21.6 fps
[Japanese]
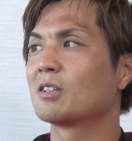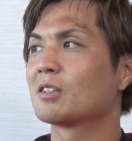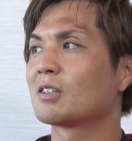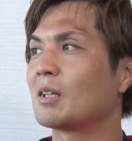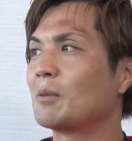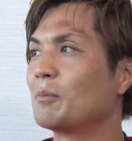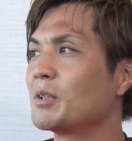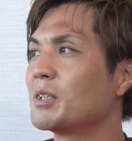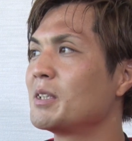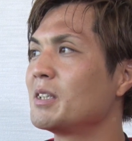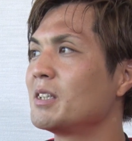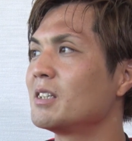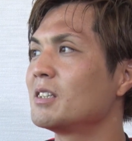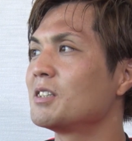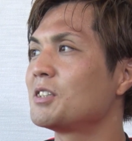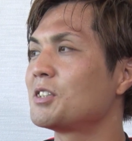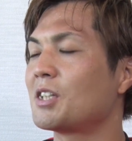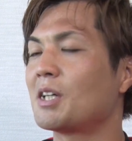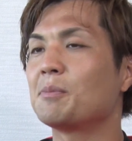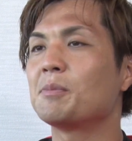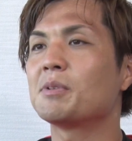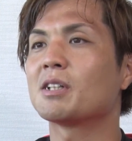たまに
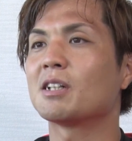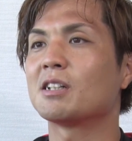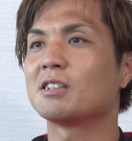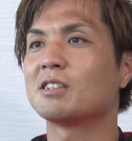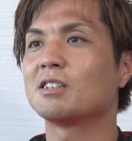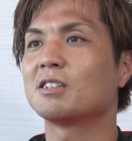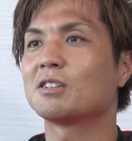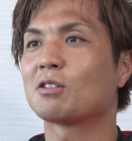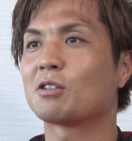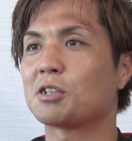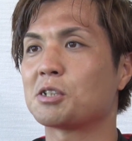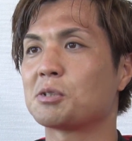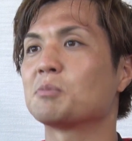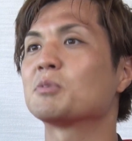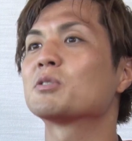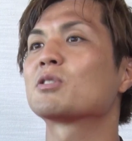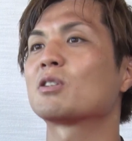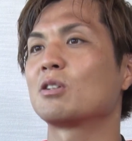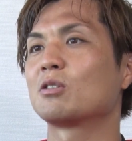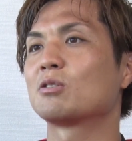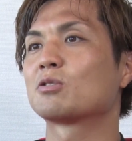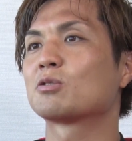試合見たりとかしま
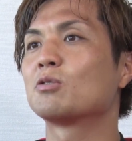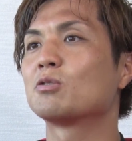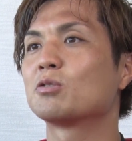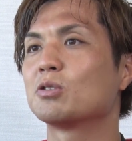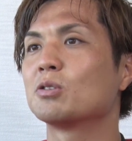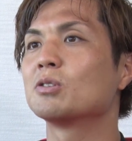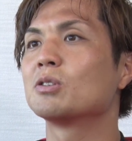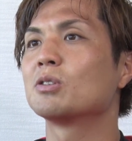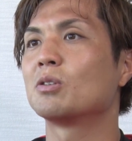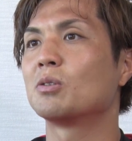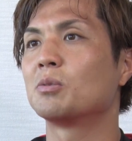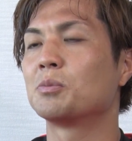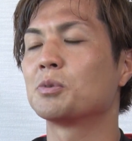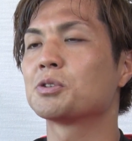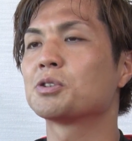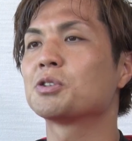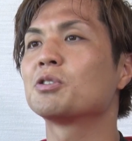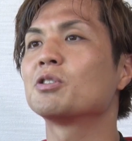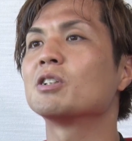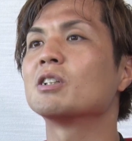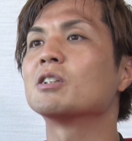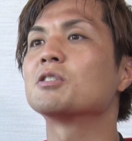すけどすごく面
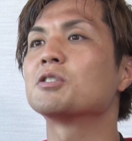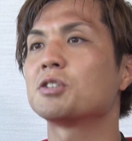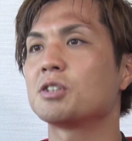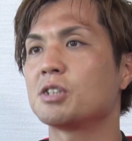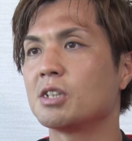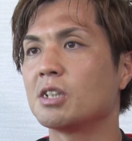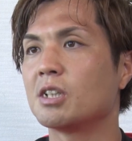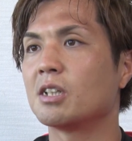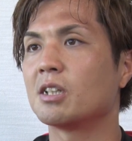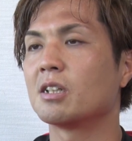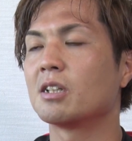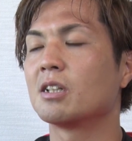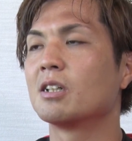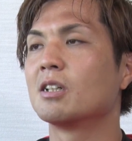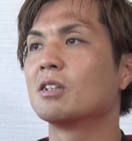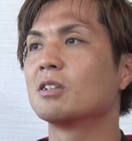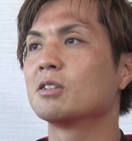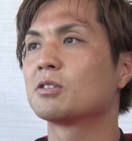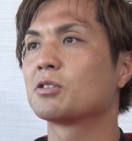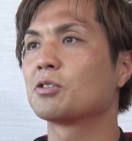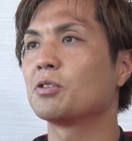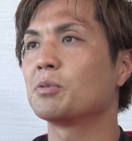白いですし、
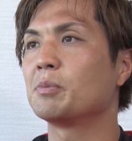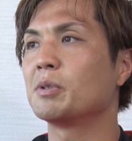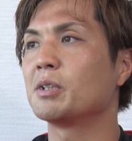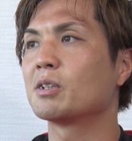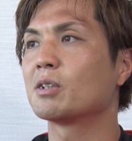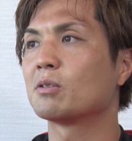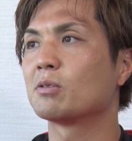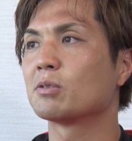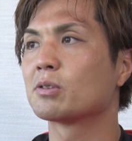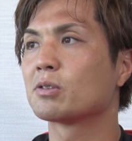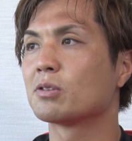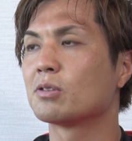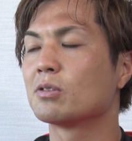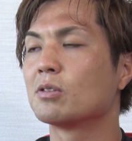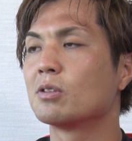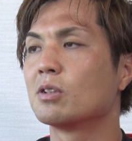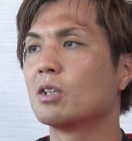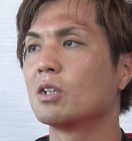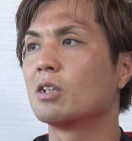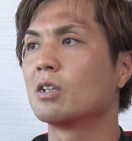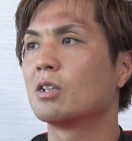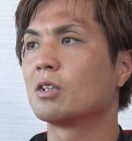すごいみんな本当
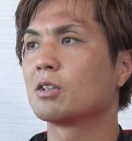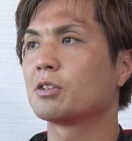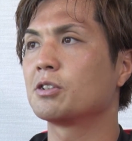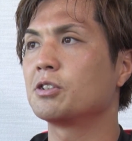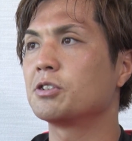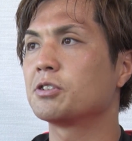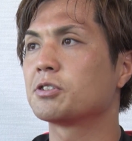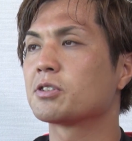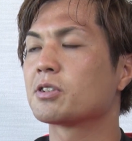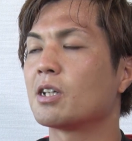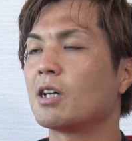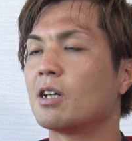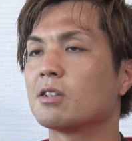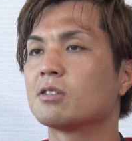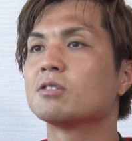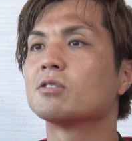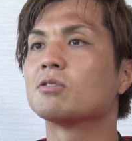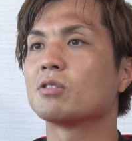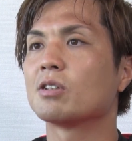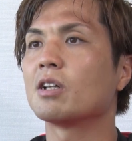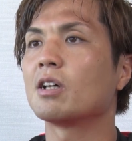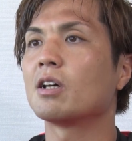技術がある
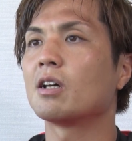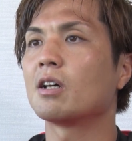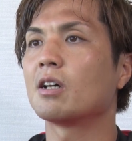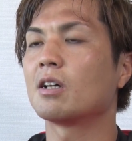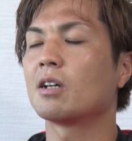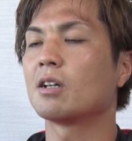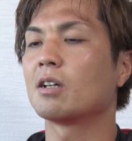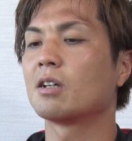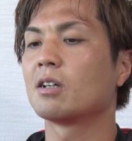ので、